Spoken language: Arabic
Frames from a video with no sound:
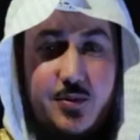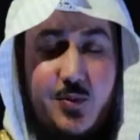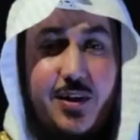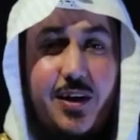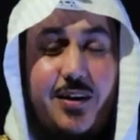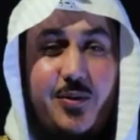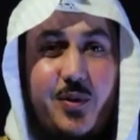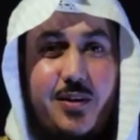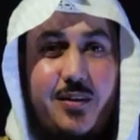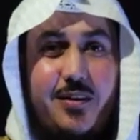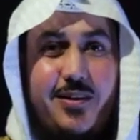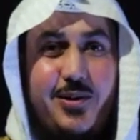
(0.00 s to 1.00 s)
بسم الله
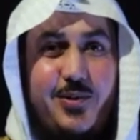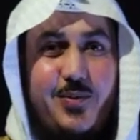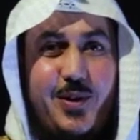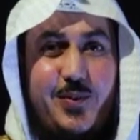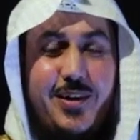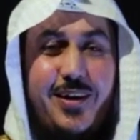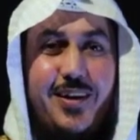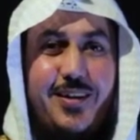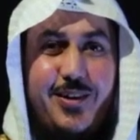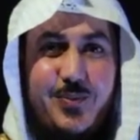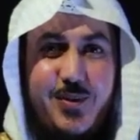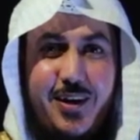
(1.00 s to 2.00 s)
الرحمن الرحيم الحمد
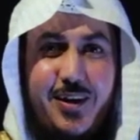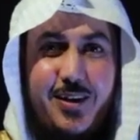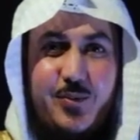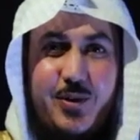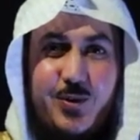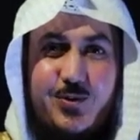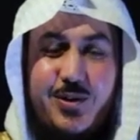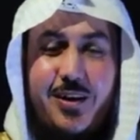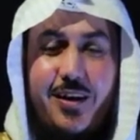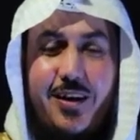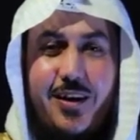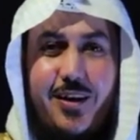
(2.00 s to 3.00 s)
لله رب العالمين
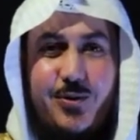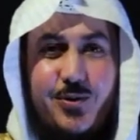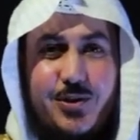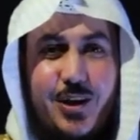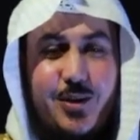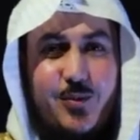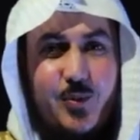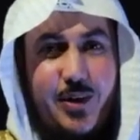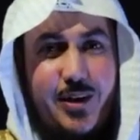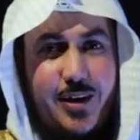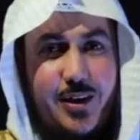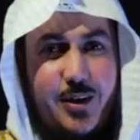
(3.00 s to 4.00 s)
وصلى الله وسلم
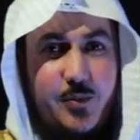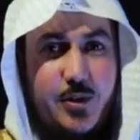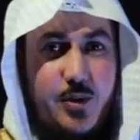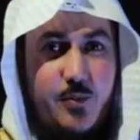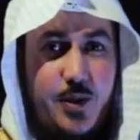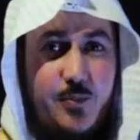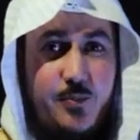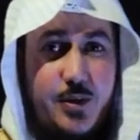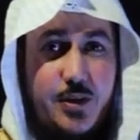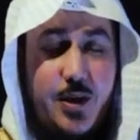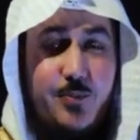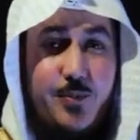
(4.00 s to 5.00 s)
وبارك على نبينا
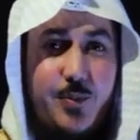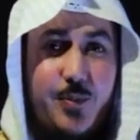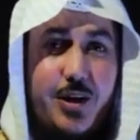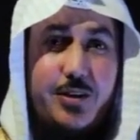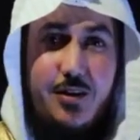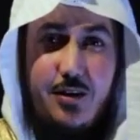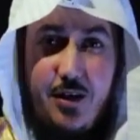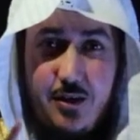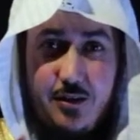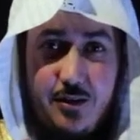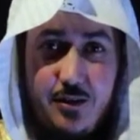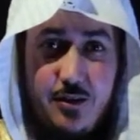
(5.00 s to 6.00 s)
محمد أما بعد
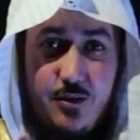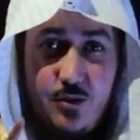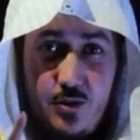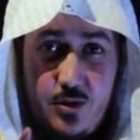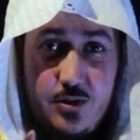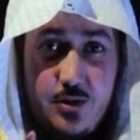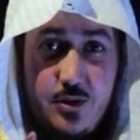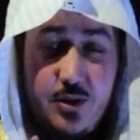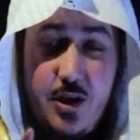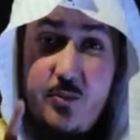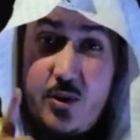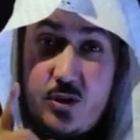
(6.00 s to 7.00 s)
أخي أختي
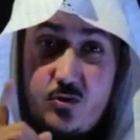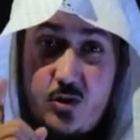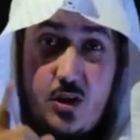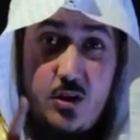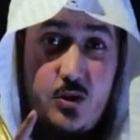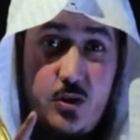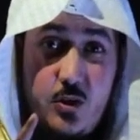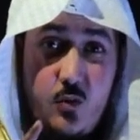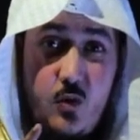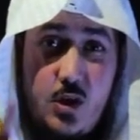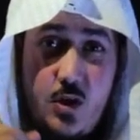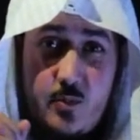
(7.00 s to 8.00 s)
يا من
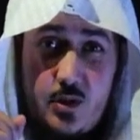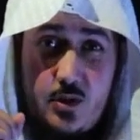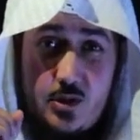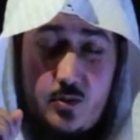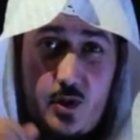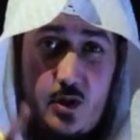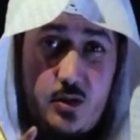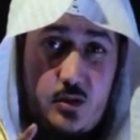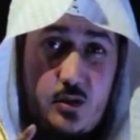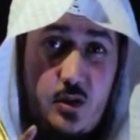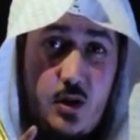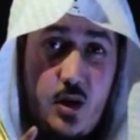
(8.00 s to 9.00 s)
تشاهدني ويا من
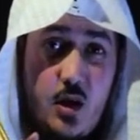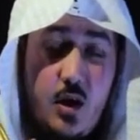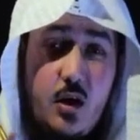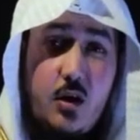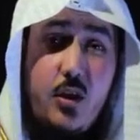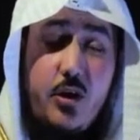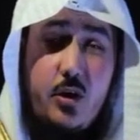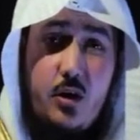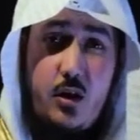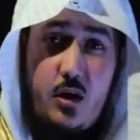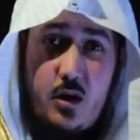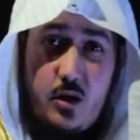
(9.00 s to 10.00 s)
تسمعني كثر
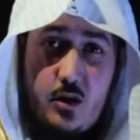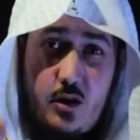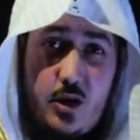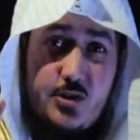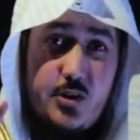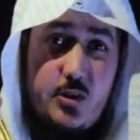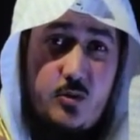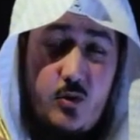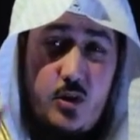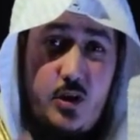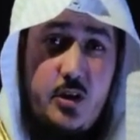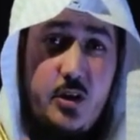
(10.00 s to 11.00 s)
الآن الحسد
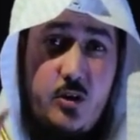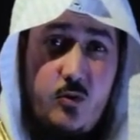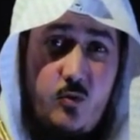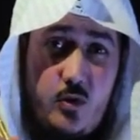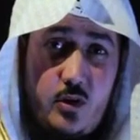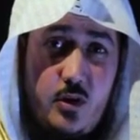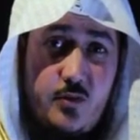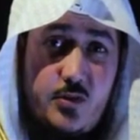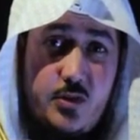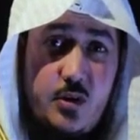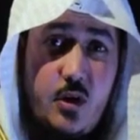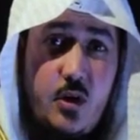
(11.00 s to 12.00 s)
والعين
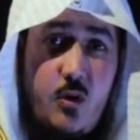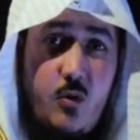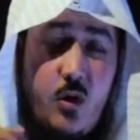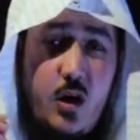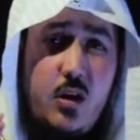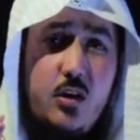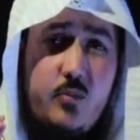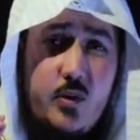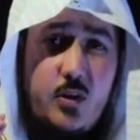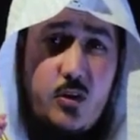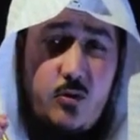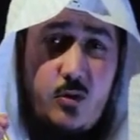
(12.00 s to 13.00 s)
والنفس وقليل
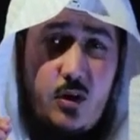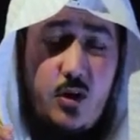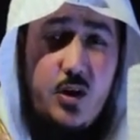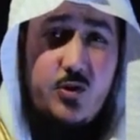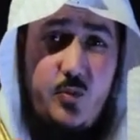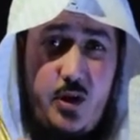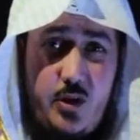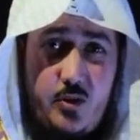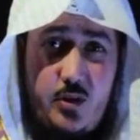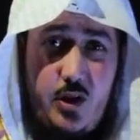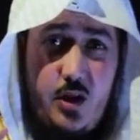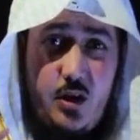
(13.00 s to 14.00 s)
من يذكر الله
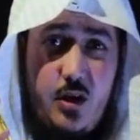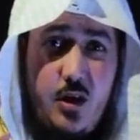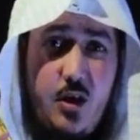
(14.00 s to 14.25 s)
سبحانه وتعالى